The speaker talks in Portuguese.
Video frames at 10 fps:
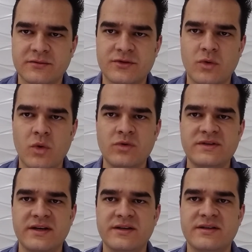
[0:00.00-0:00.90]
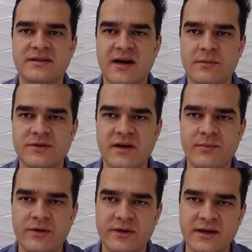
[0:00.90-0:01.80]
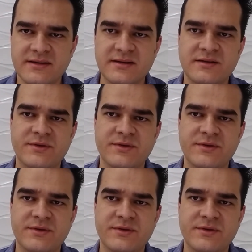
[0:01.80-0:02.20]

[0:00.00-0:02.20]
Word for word: nos conscientizarmos da importância das